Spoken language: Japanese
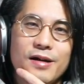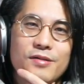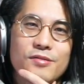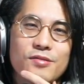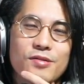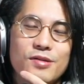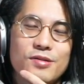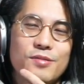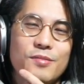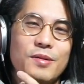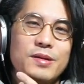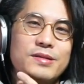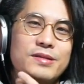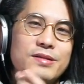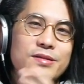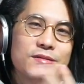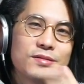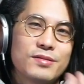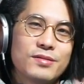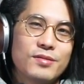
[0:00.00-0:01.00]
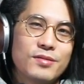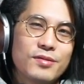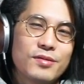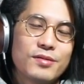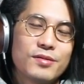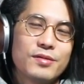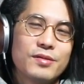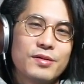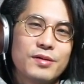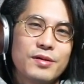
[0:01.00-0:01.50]
俺と松と、
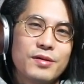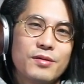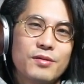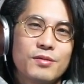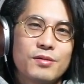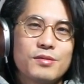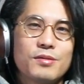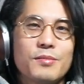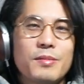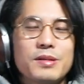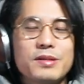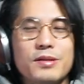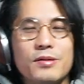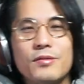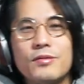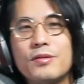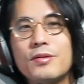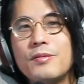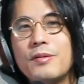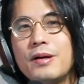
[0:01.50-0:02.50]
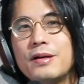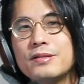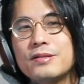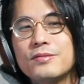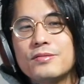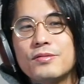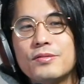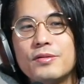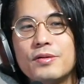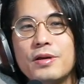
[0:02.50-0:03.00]
俺と松は、俺はそ
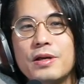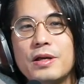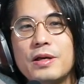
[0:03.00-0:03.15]
の、